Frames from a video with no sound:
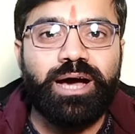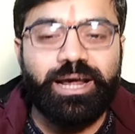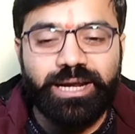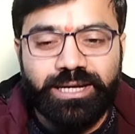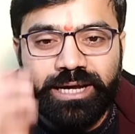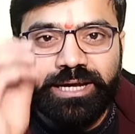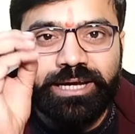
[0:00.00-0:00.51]

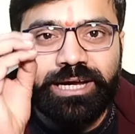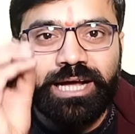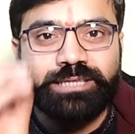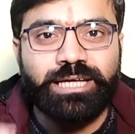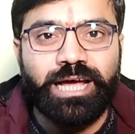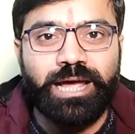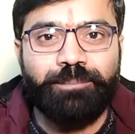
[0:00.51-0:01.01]
अरे नहीं
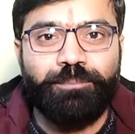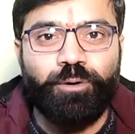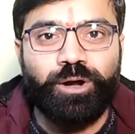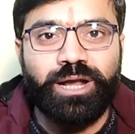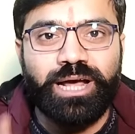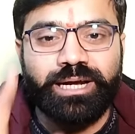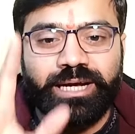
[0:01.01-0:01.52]
आता है
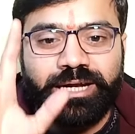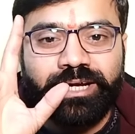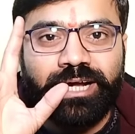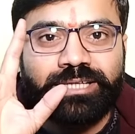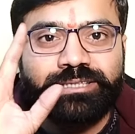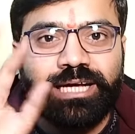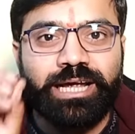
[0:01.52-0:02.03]
बोलना
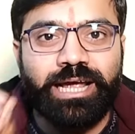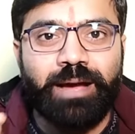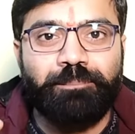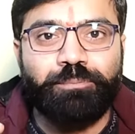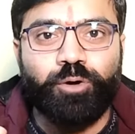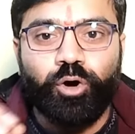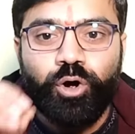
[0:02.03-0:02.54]
नहीं आता है
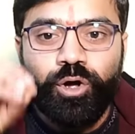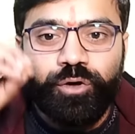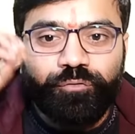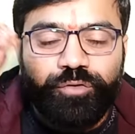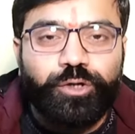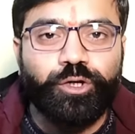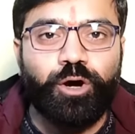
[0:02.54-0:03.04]
आपको
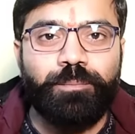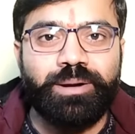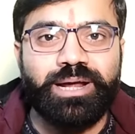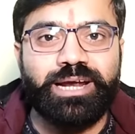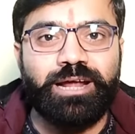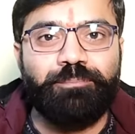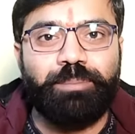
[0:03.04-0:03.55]
वीडियो
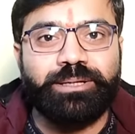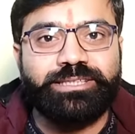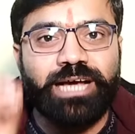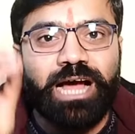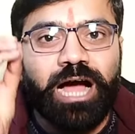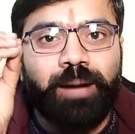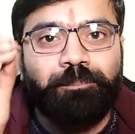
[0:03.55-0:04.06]
बनाना
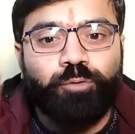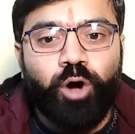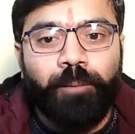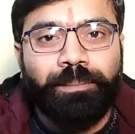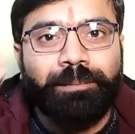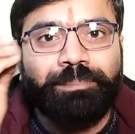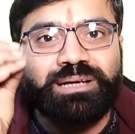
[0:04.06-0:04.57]
भैया आप
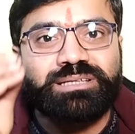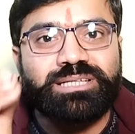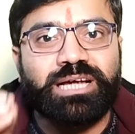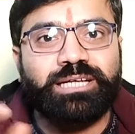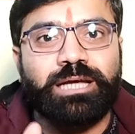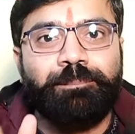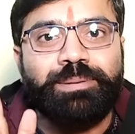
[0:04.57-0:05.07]
कॉपी पेस्ट
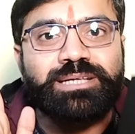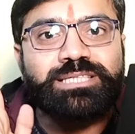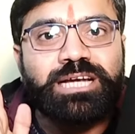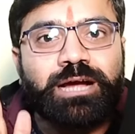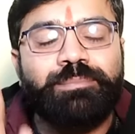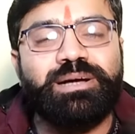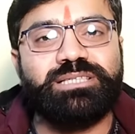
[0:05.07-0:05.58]
करके
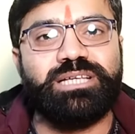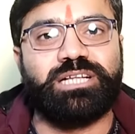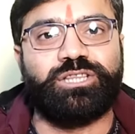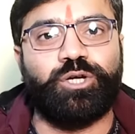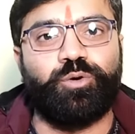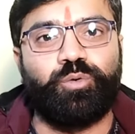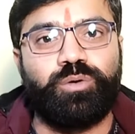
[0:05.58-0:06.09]
पैसा कमा
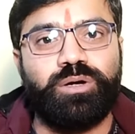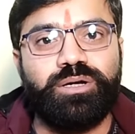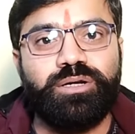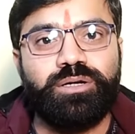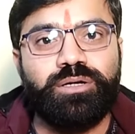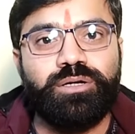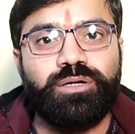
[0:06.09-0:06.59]
सकते हो
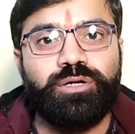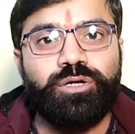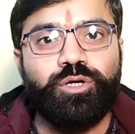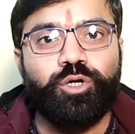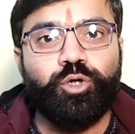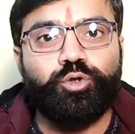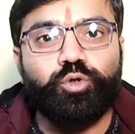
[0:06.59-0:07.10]

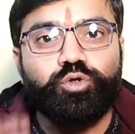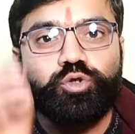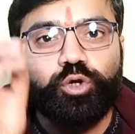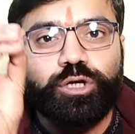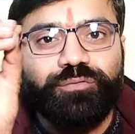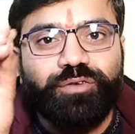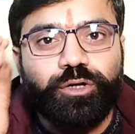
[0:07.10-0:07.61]

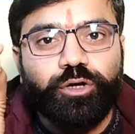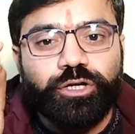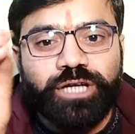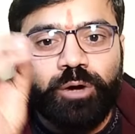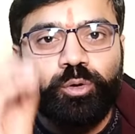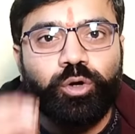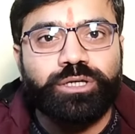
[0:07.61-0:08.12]
दूसरों के वीडियो
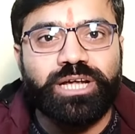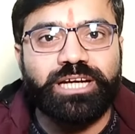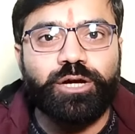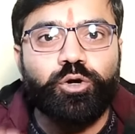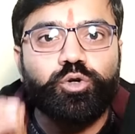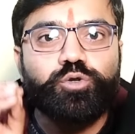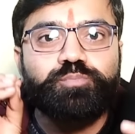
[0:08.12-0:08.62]
डाउनलोड
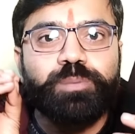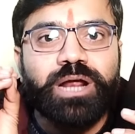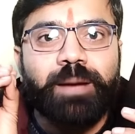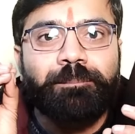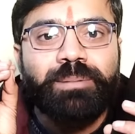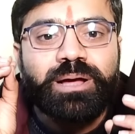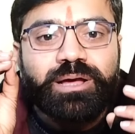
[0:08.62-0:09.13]
करके उस पर
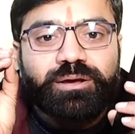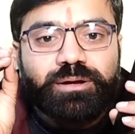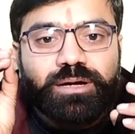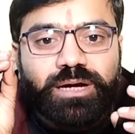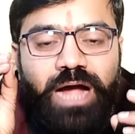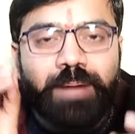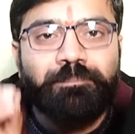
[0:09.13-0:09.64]
आप
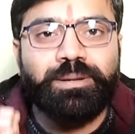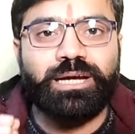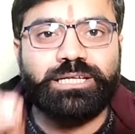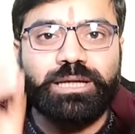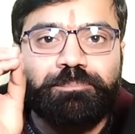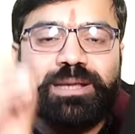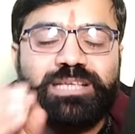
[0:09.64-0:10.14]
काम
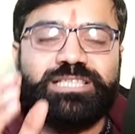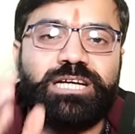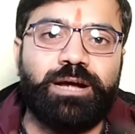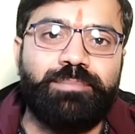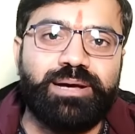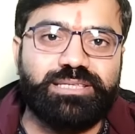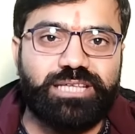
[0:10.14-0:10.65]
करके पैसा
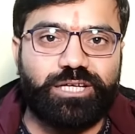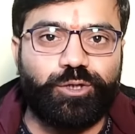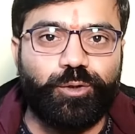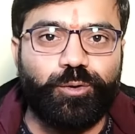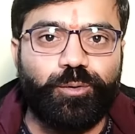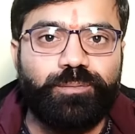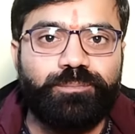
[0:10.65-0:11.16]
कमा
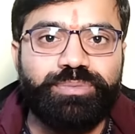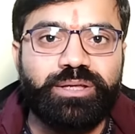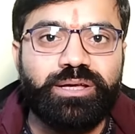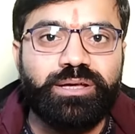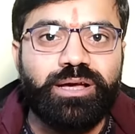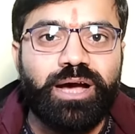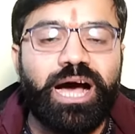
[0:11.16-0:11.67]
सकते हो
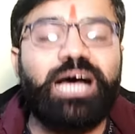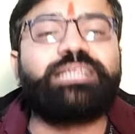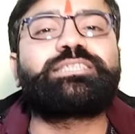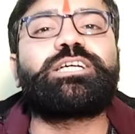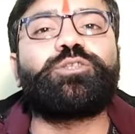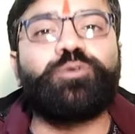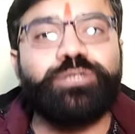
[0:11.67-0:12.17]

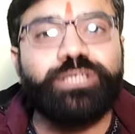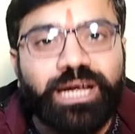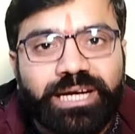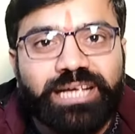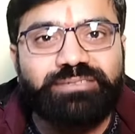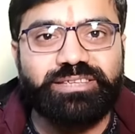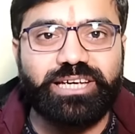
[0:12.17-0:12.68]
आज की दुनिया
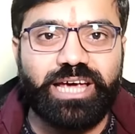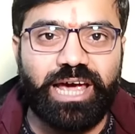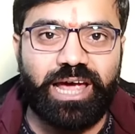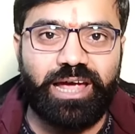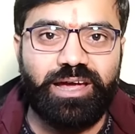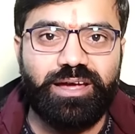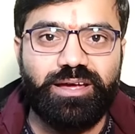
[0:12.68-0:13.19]
ऐसी
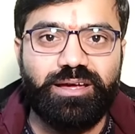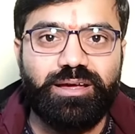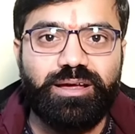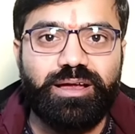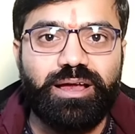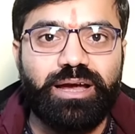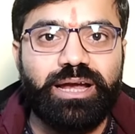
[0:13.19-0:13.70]
है
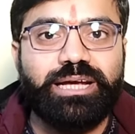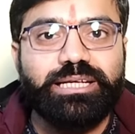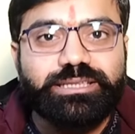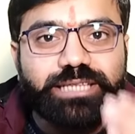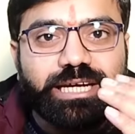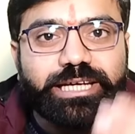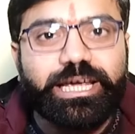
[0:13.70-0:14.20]

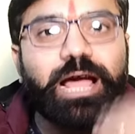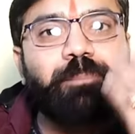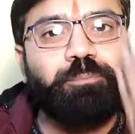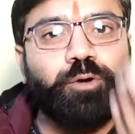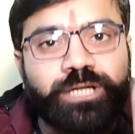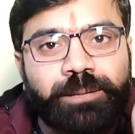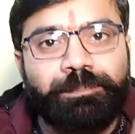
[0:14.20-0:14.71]
लेकिन तरीके
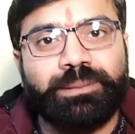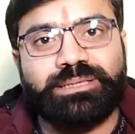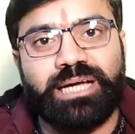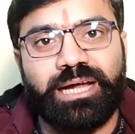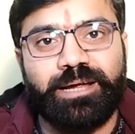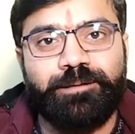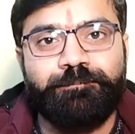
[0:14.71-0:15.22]
आपको नहीं
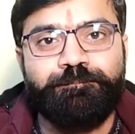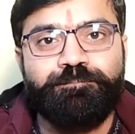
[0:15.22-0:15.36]
पता है